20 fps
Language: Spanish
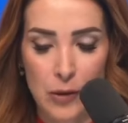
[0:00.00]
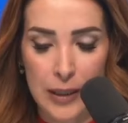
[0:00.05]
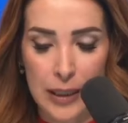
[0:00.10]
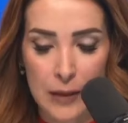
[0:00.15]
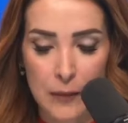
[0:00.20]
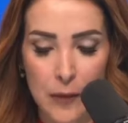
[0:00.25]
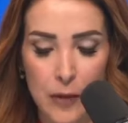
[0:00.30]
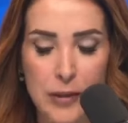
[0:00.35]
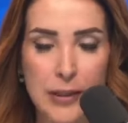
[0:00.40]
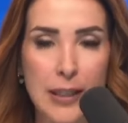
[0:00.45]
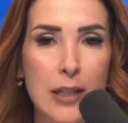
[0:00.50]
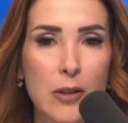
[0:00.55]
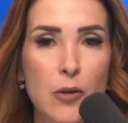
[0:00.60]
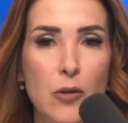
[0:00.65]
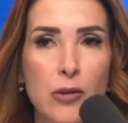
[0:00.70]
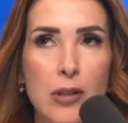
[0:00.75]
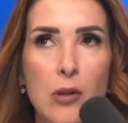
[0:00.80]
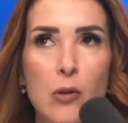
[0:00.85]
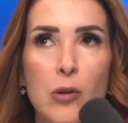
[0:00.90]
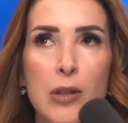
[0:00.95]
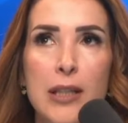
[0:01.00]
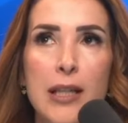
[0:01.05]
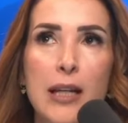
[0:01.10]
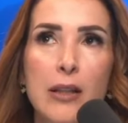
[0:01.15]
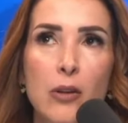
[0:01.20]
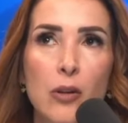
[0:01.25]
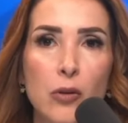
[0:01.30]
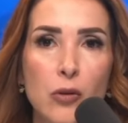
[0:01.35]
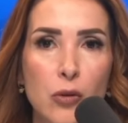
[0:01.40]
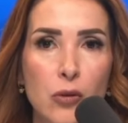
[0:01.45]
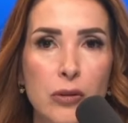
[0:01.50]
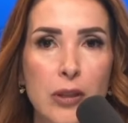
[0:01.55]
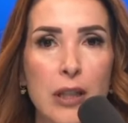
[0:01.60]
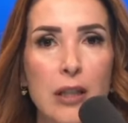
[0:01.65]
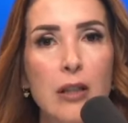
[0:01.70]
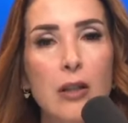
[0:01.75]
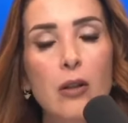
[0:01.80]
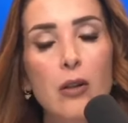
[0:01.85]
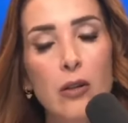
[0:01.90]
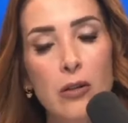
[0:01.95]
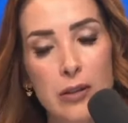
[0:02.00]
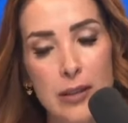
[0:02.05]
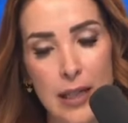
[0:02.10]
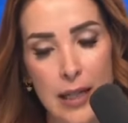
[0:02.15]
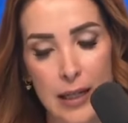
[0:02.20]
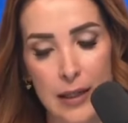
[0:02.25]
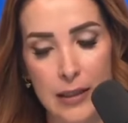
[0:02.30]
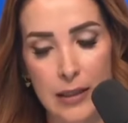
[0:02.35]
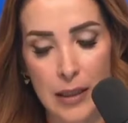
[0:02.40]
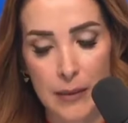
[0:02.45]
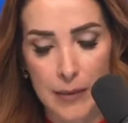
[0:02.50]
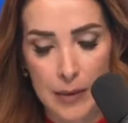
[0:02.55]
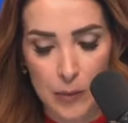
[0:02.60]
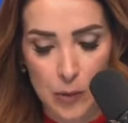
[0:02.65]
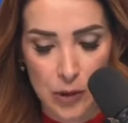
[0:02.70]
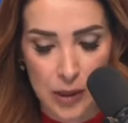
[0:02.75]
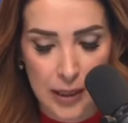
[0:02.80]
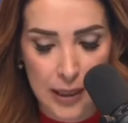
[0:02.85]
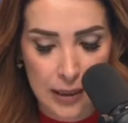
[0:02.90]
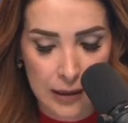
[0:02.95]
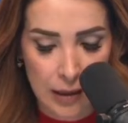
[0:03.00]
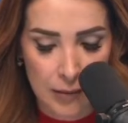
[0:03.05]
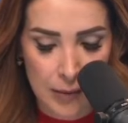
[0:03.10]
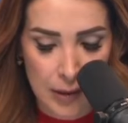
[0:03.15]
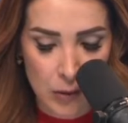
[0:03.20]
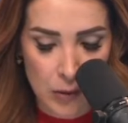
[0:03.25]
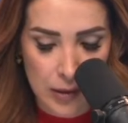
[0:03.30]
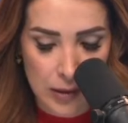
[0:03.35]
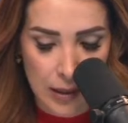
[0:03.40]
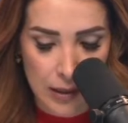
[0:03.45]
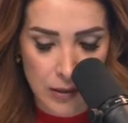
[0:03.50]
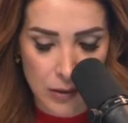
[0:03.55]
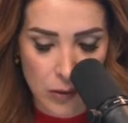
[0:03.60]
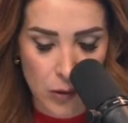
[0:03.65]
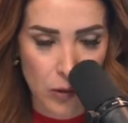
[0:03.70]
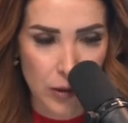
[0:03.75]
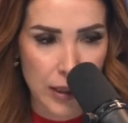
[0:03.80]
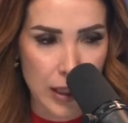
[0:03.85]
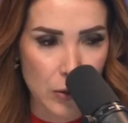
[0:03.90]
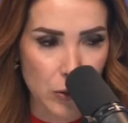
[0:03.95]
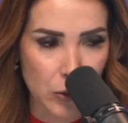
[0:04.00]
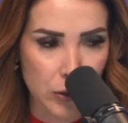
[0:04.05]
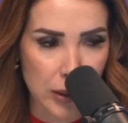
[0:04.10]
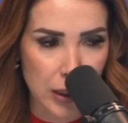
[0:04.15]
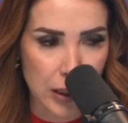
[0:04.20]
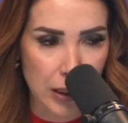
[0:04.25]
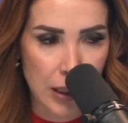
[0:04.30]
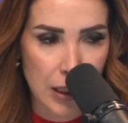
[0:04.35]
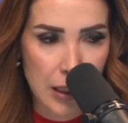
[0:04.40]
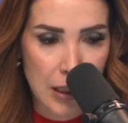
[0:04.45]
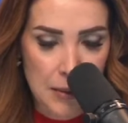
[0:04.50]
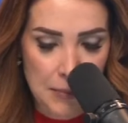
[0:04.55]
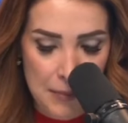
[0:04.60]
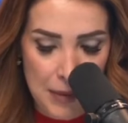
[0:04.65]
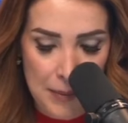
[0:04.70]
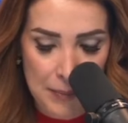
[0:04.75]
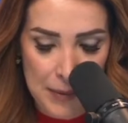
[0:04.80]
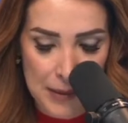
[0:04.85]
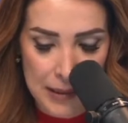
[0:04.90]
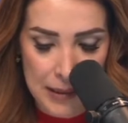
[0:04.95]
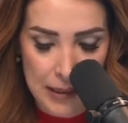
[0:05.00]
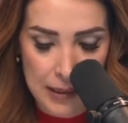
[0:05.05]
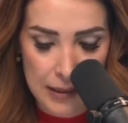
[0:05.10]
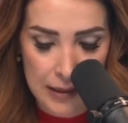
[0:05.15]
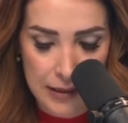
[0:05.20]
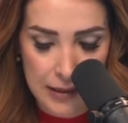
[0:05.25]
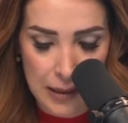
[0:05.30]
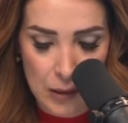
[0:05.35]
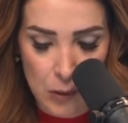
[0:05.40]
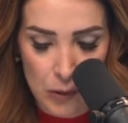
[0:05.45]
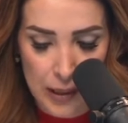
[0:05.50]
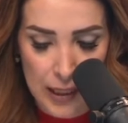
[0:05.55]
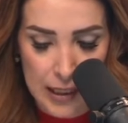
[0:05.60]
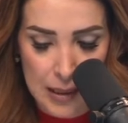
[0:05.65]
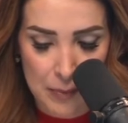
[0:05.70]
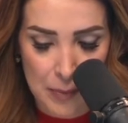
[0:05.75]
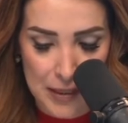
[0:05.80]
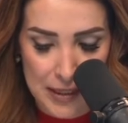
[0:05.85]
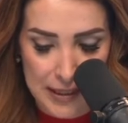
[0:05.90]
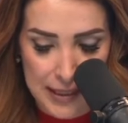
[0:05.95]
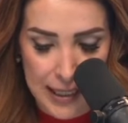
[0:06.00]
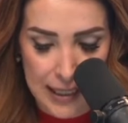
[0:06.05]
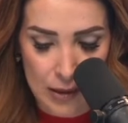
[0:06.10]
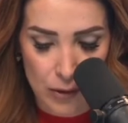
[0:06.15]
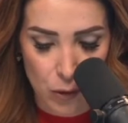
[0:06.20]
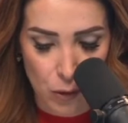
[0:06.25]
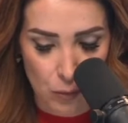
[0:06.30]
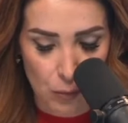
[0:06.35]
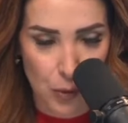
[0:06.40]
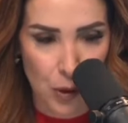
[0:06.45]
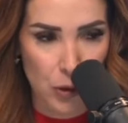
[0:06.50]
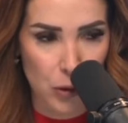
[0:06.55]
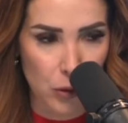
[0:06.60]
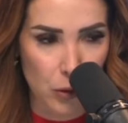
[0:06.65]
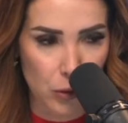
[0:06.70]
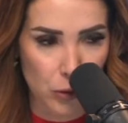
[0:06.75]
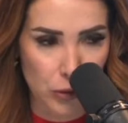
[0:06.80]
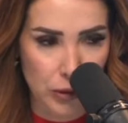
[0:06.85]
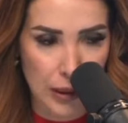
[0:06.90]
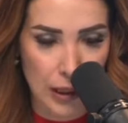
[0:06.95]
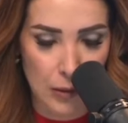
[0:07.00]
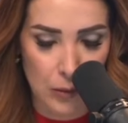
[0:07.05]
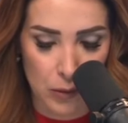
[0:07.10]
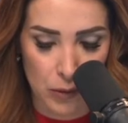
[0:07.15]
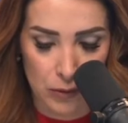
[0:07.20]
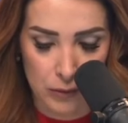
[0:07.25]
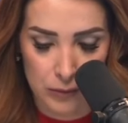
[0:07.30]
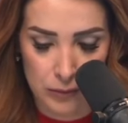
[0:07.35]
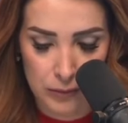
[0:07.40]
que reforzaran su seguridad, no sucedió, ya sabemos en qué terminó esta historia. Usted va a pedir seguridad especial, supongo, Gustavo.